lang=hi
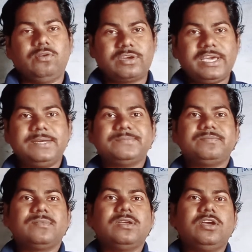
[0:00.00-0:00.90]
ओके
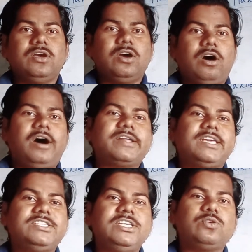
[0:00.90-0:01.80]
और
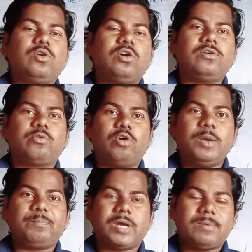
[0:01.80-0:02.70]
किसी को कोई
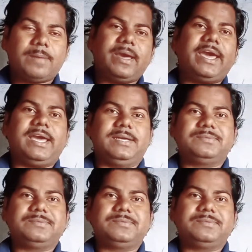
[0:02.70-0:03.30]
प्रॉब्लम है